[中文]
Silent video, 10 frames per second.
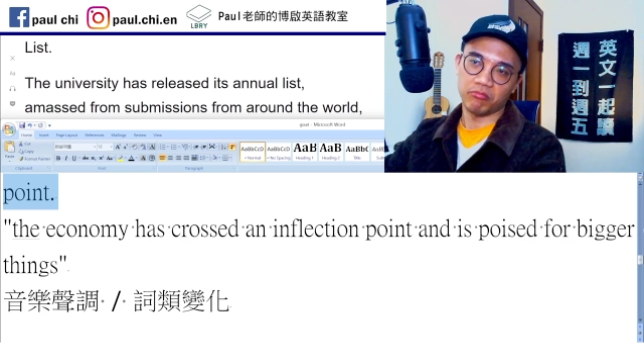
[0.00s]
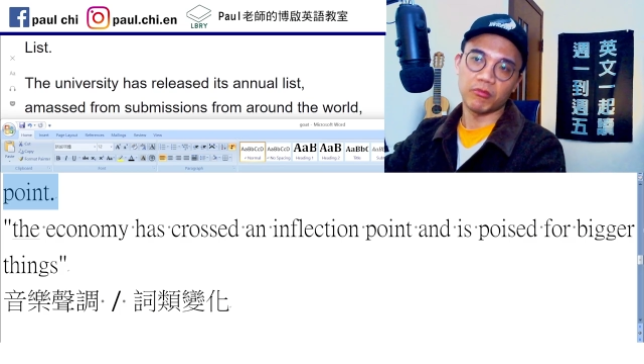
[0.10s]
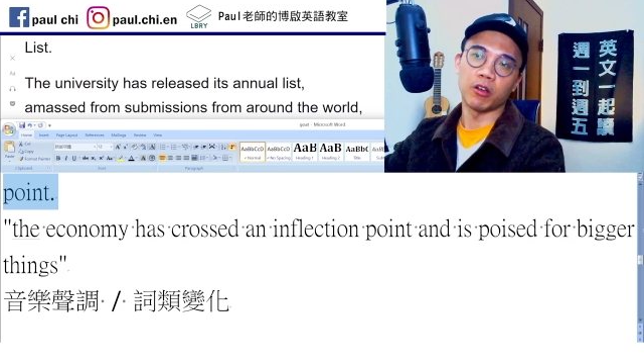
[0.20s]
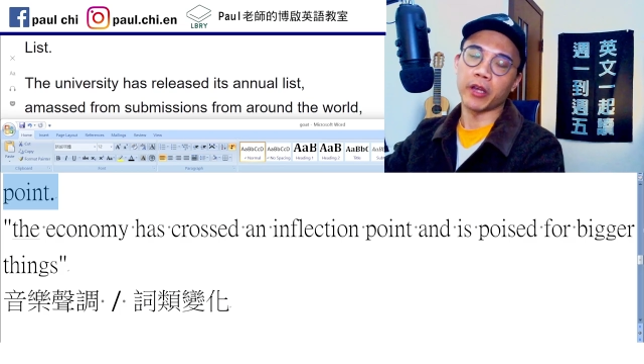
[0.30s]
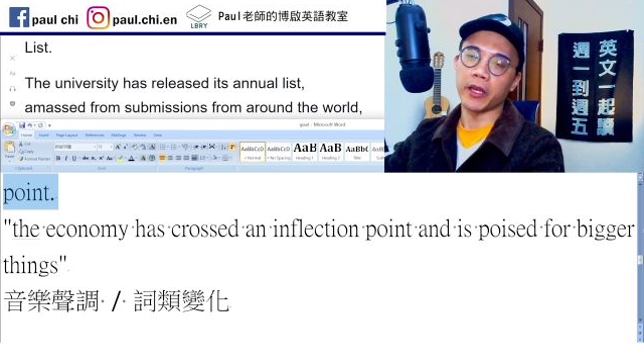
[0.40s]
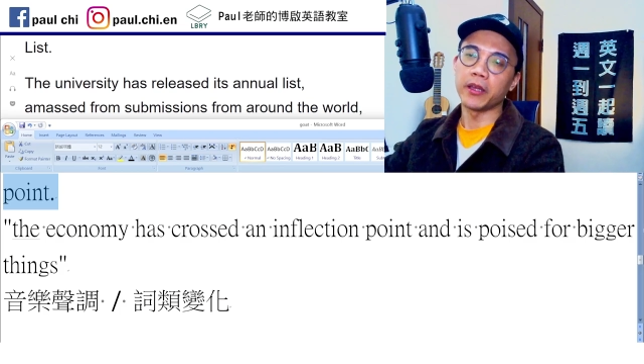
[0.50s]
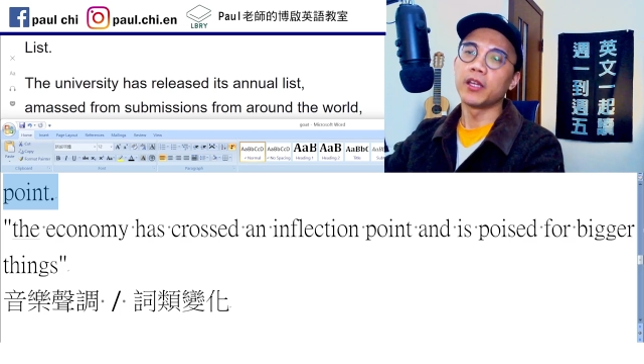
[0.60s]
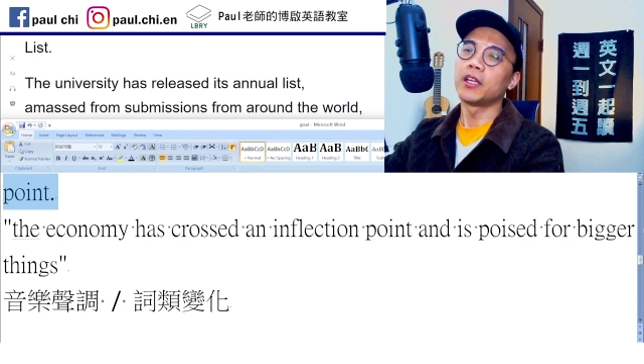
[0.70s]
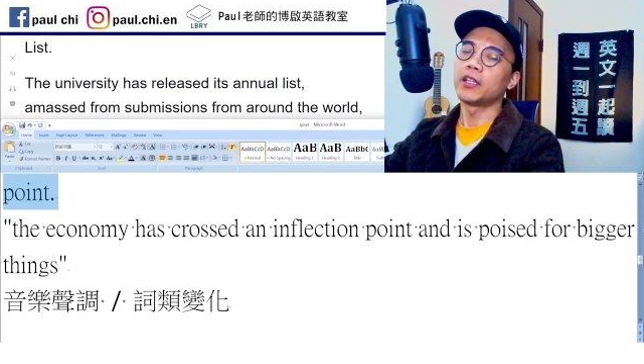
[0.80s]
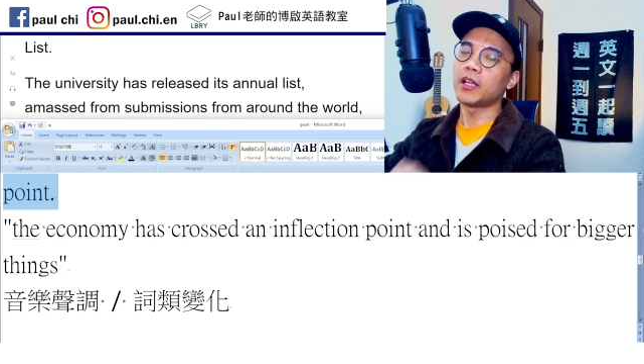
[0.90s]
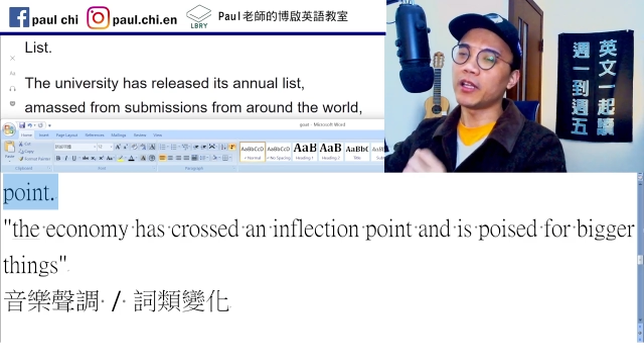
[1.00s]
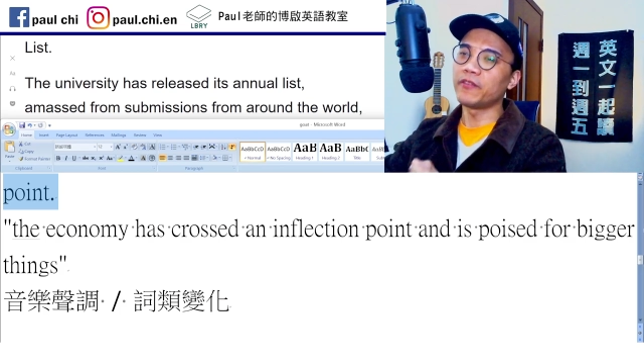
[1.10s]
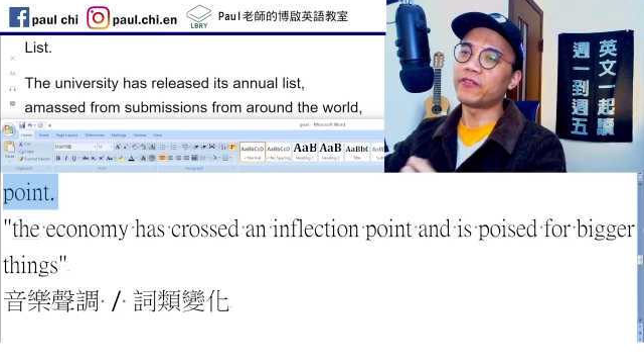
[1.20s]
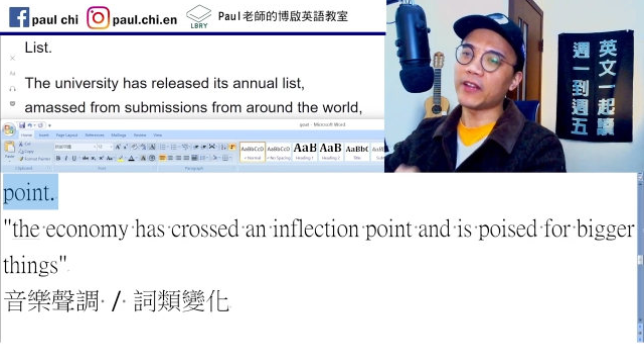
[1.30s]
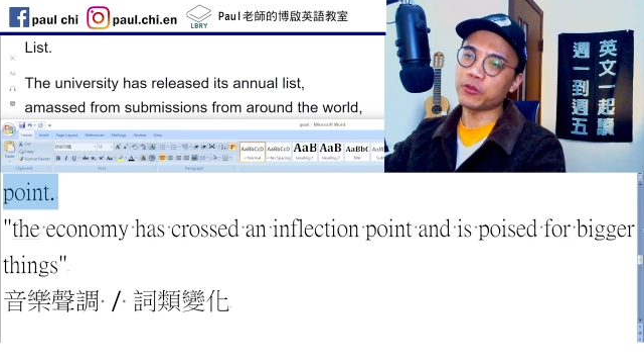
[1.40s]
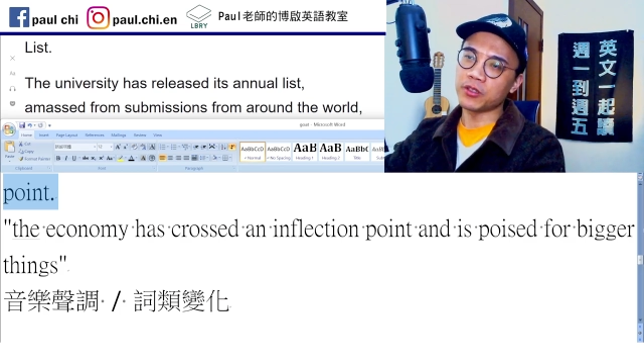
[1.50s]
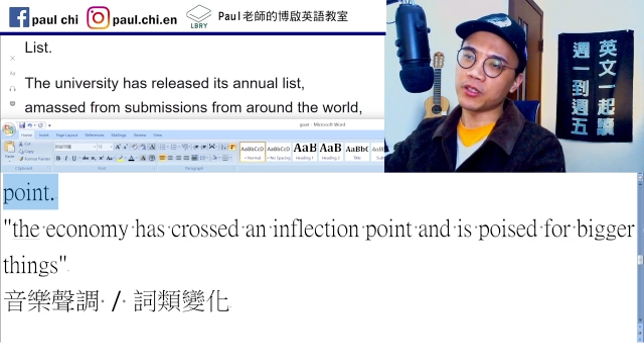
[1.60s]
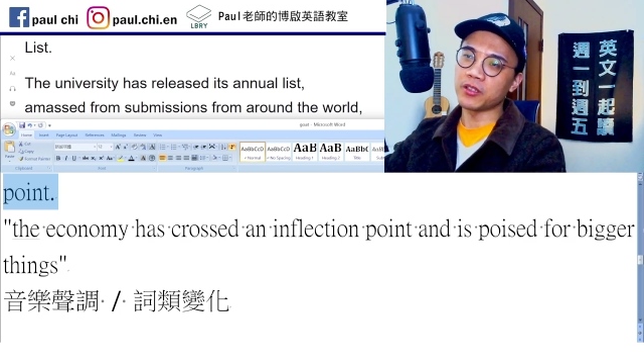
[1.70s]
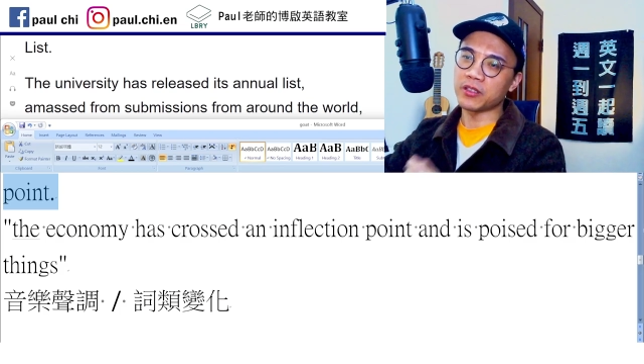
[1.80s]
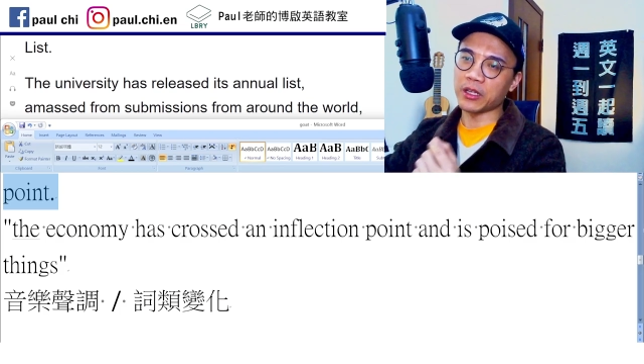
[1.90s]
OK，那 i n f l e c t i o n 这
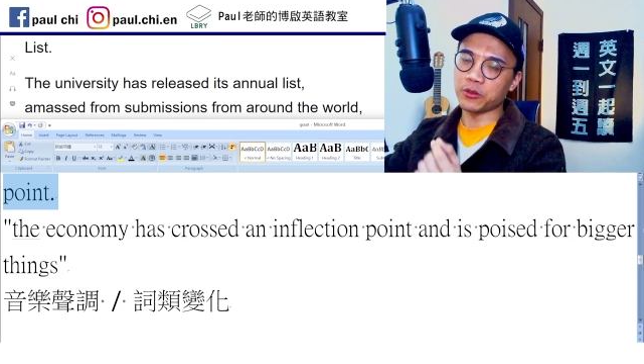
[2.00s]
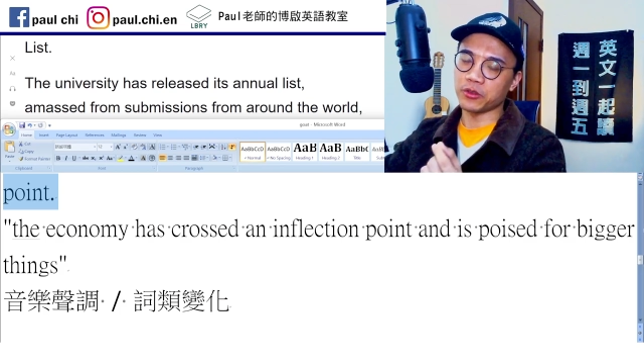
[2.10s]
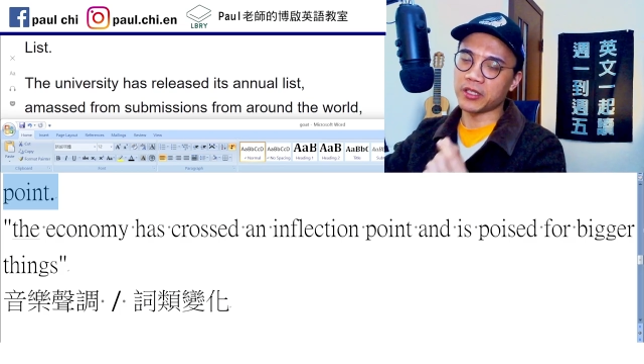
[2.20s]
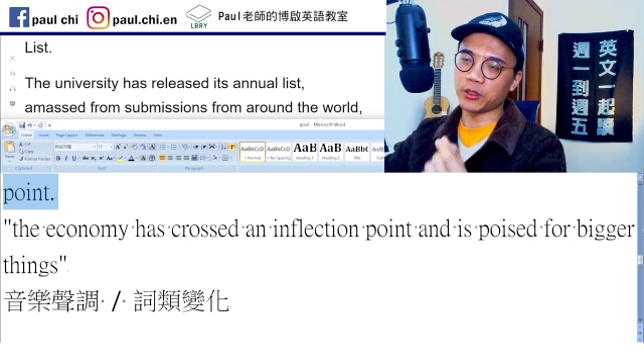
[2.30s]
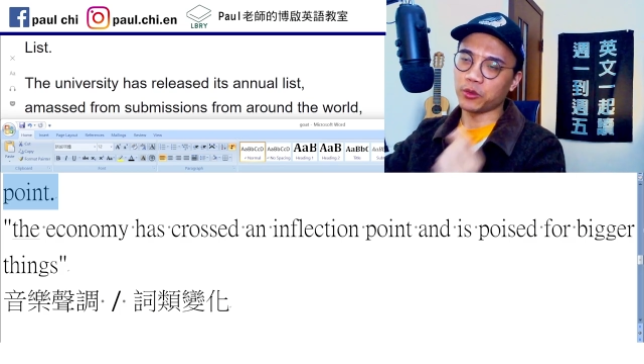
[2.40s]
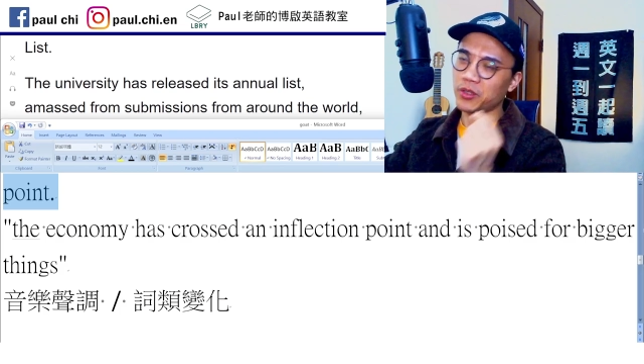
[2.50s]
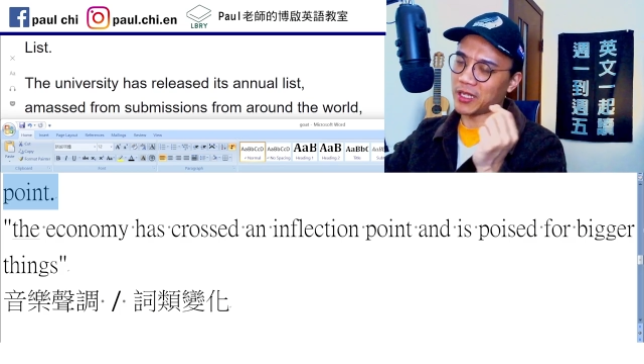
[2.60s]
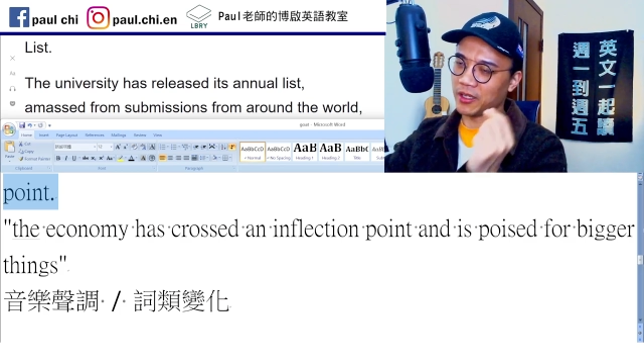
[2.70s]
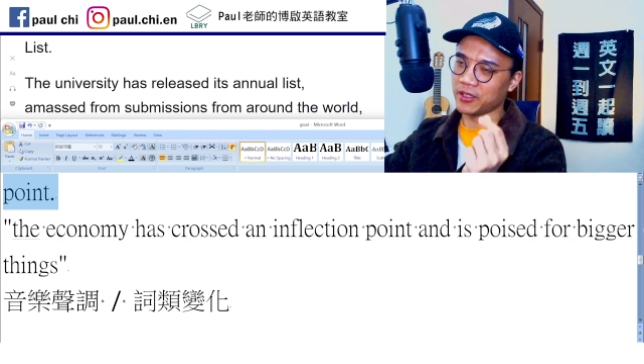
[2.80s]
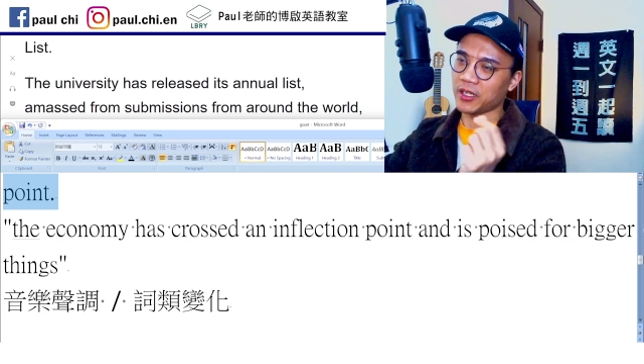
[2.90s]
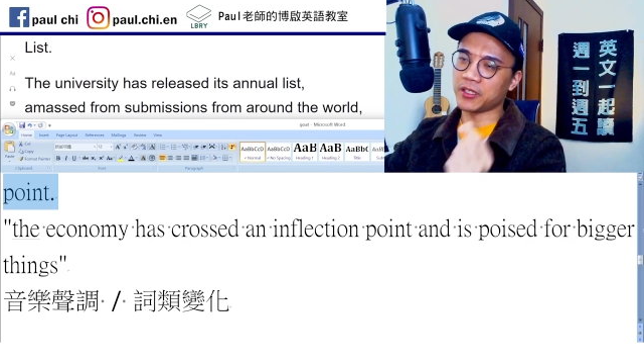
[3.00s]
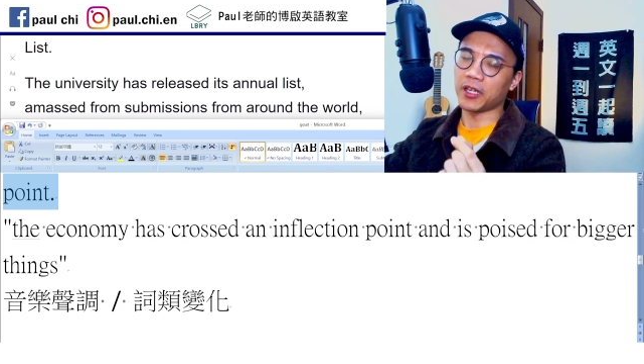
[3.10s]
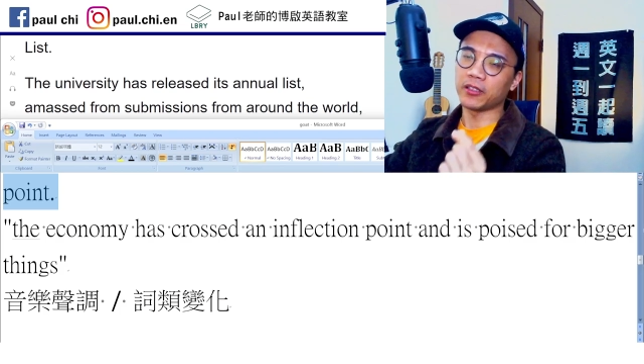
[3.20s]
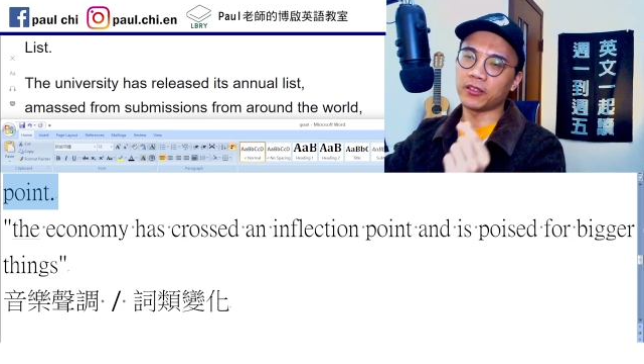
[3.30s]
个字，再就再多讲一下下，